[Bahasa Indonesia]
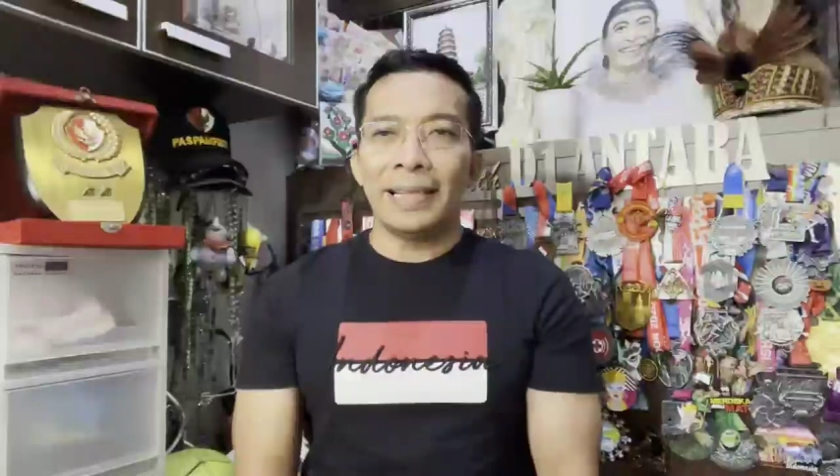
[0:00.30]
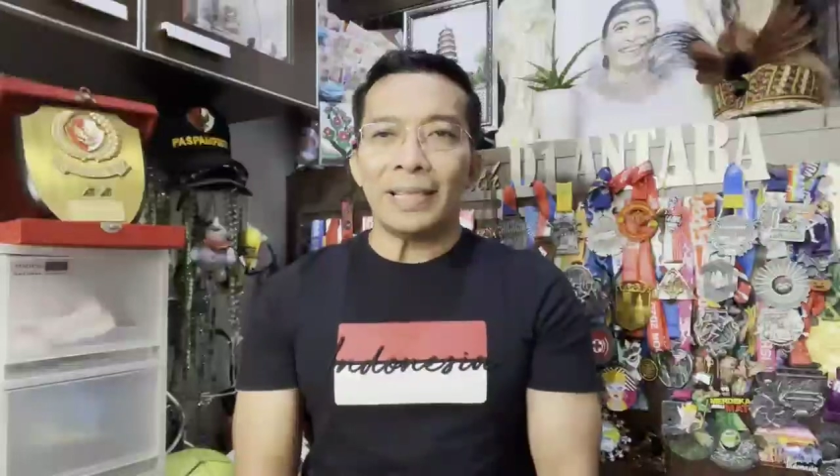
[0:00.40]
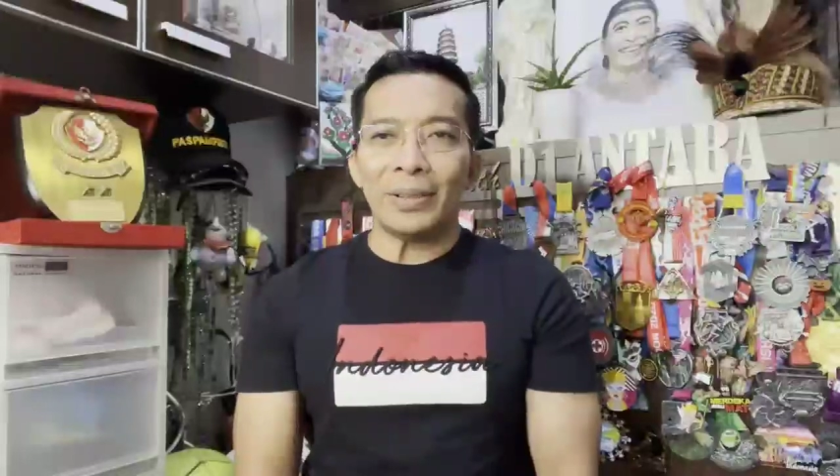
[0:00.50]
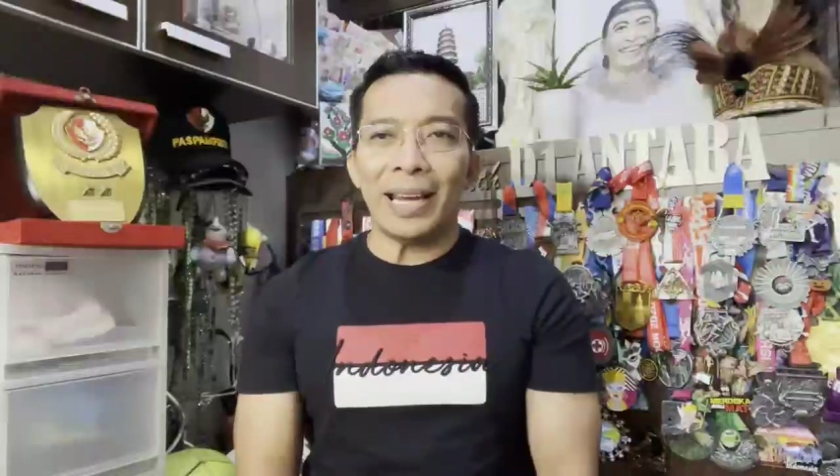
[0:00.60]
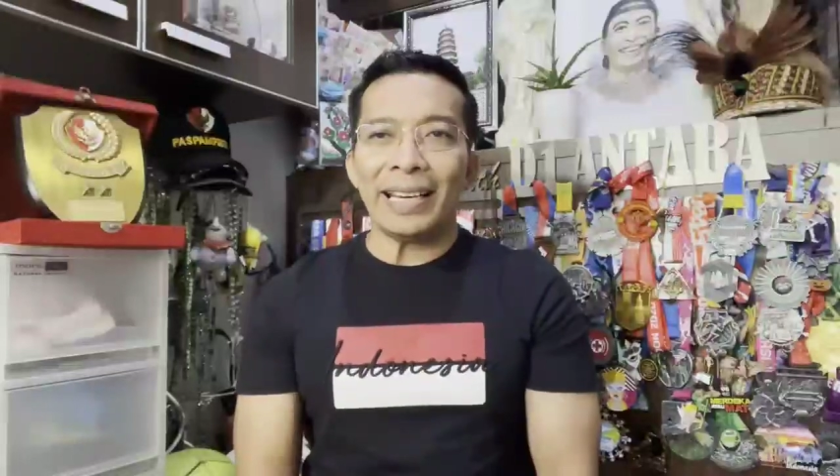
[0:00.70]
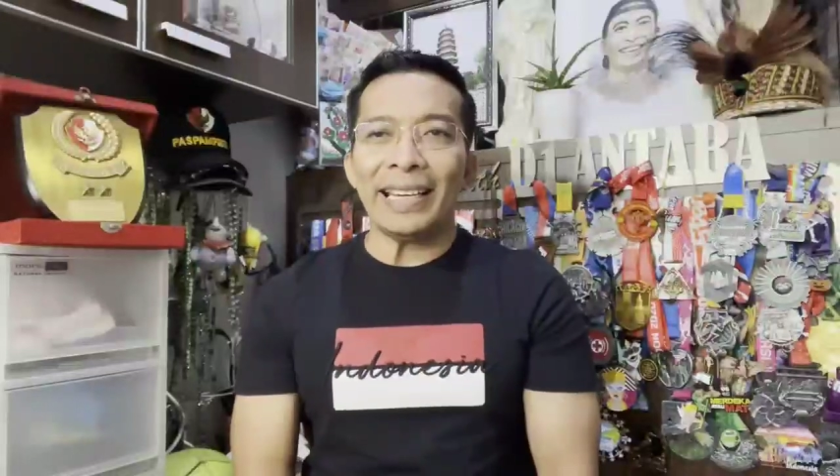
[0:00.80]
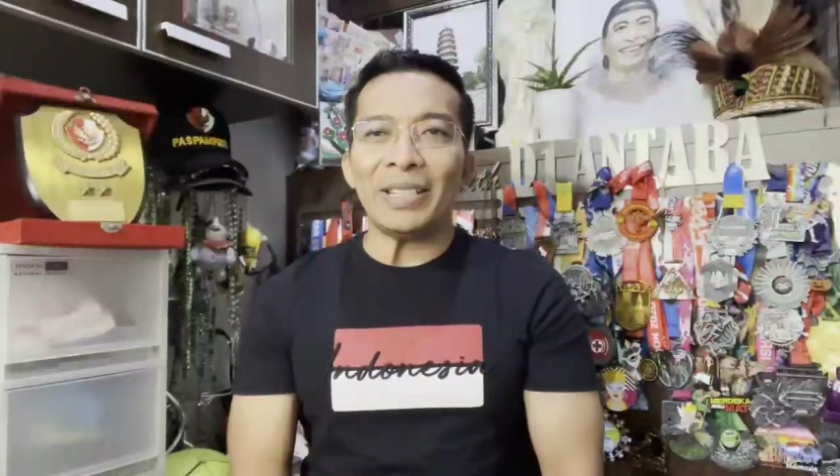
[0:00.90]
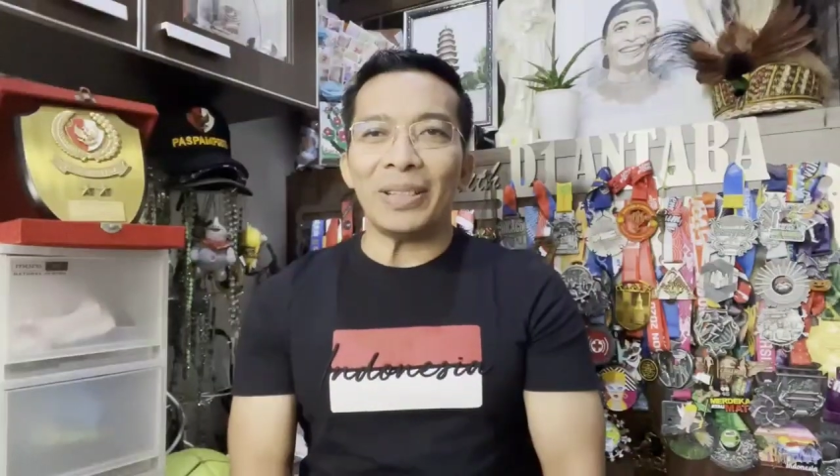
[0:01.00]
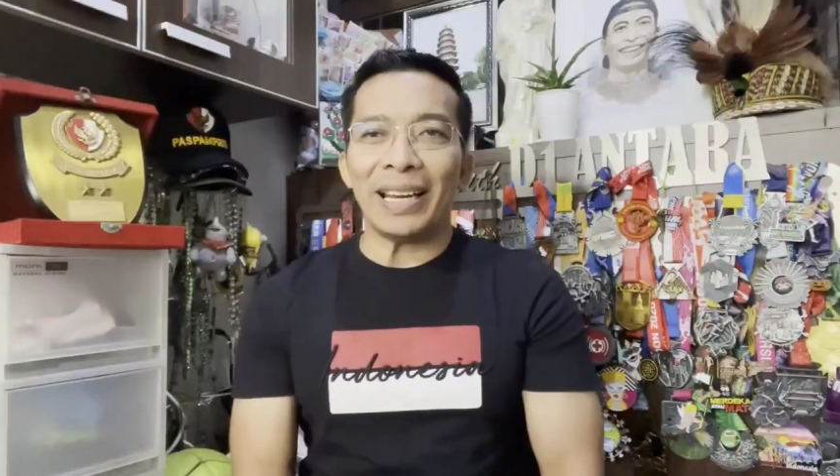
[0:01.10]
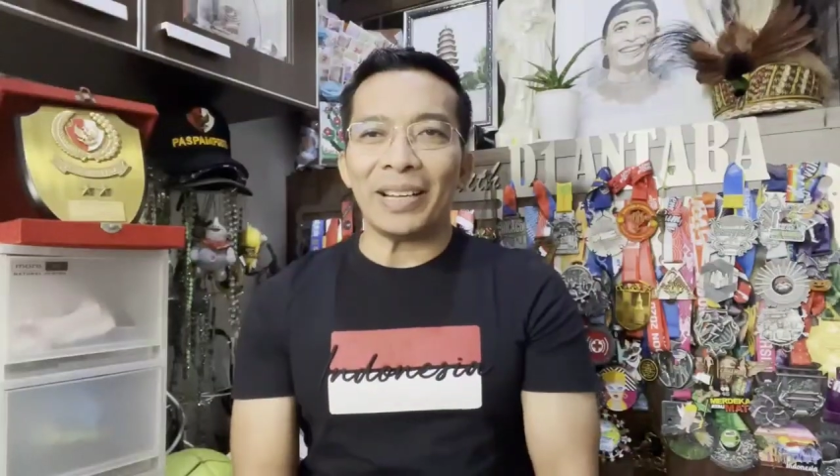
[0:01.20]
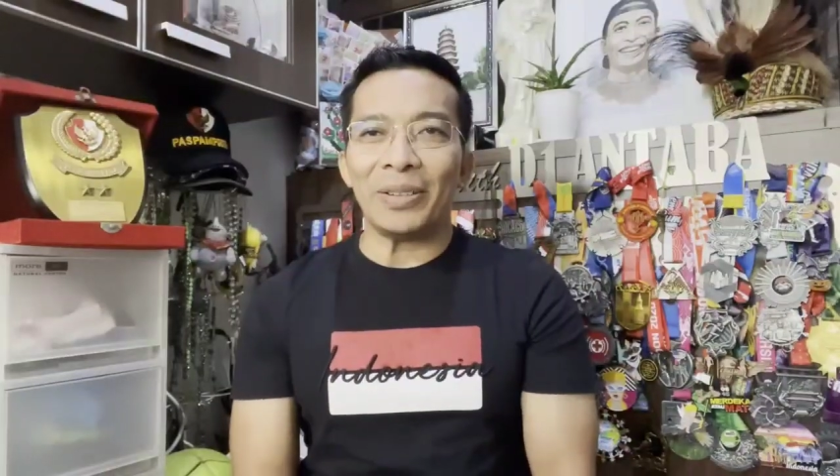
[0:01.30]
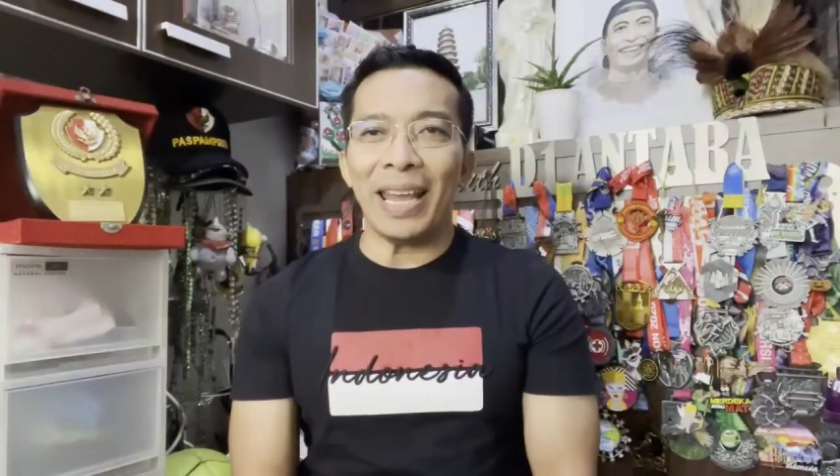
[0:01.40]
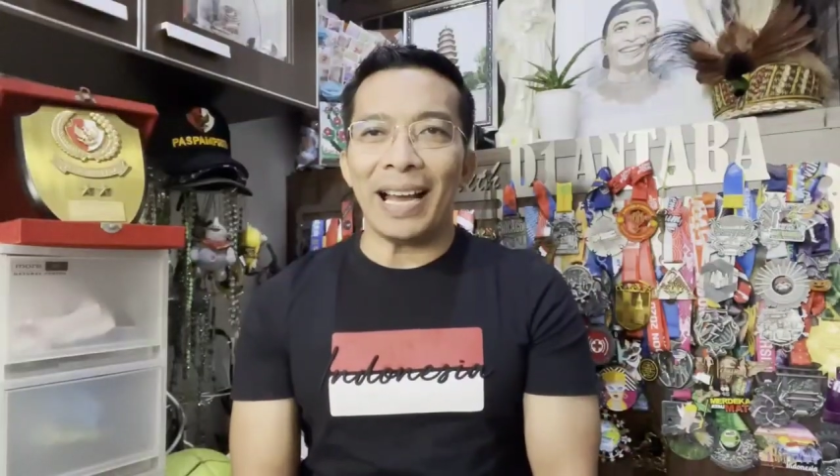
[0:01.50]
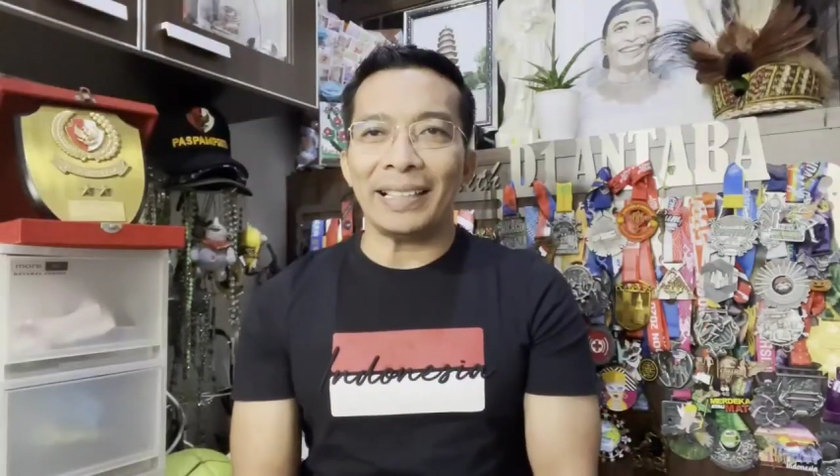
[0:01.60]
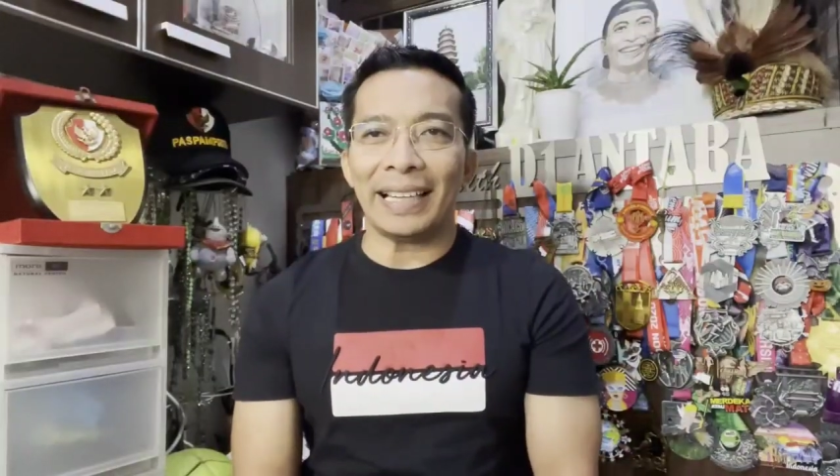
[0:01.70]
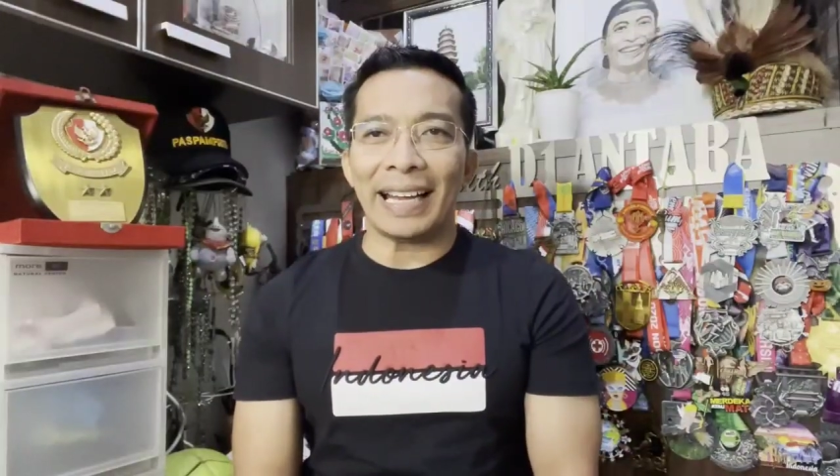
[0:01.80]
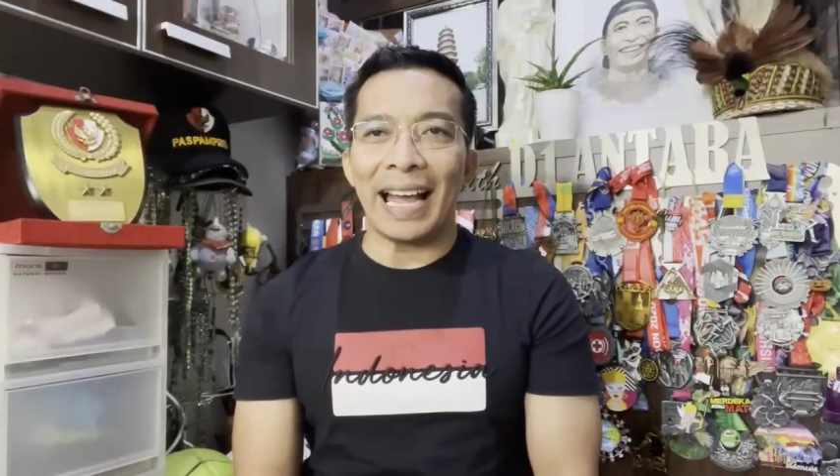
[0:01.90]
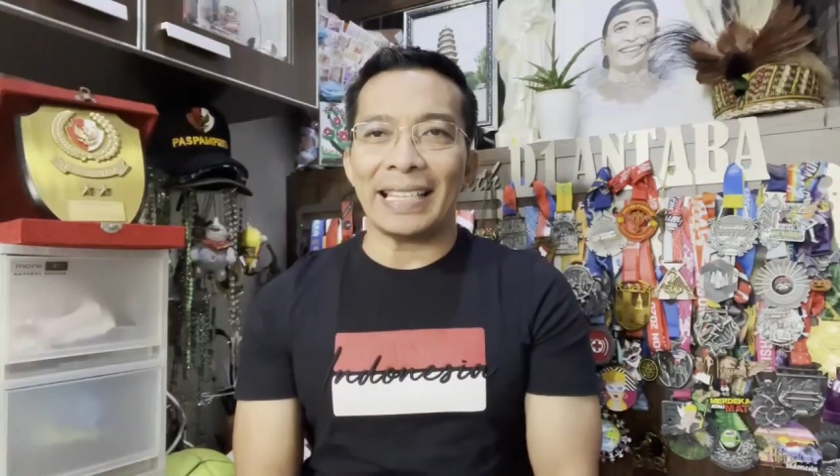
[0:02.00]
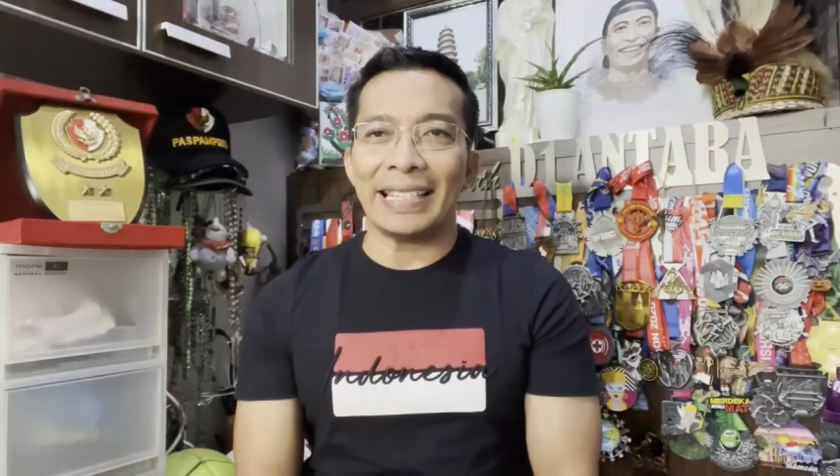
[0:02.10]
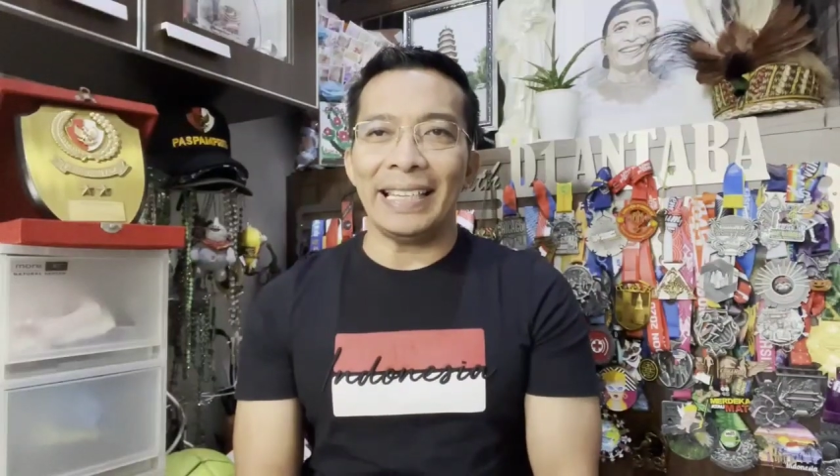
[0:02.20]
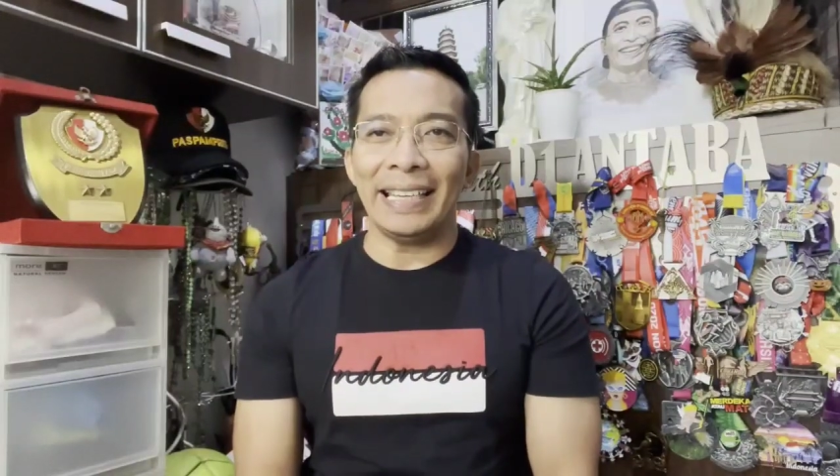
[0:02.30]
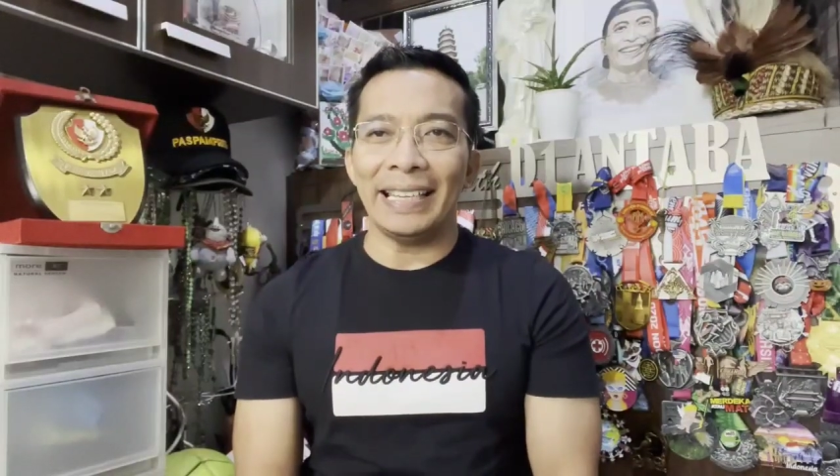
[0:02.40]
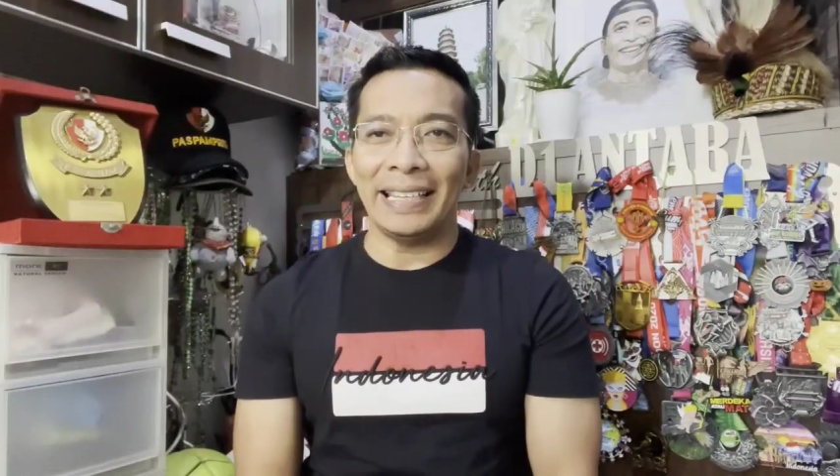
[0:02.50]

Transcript: Saudari-saudaraku yang terkasih,